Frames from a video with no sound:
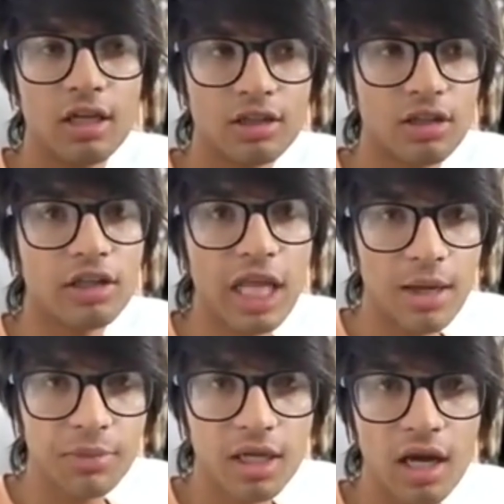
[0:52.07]
इतना
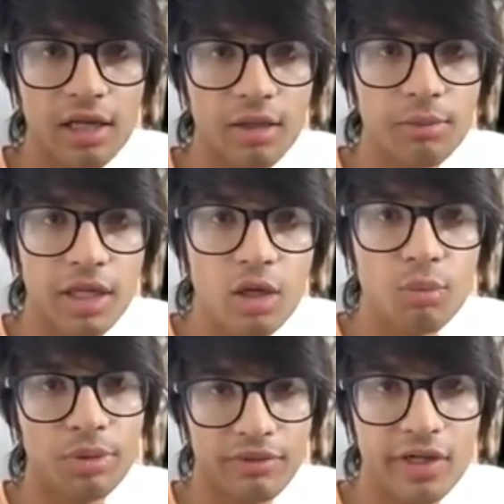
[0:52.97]
टाइम निकाल के मेरे
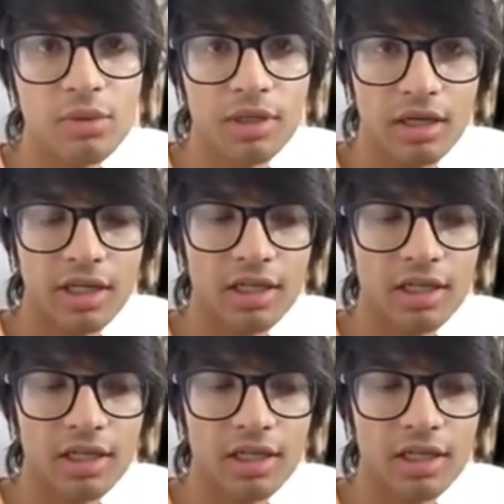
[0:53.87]
ऊपर वीडियो बनाने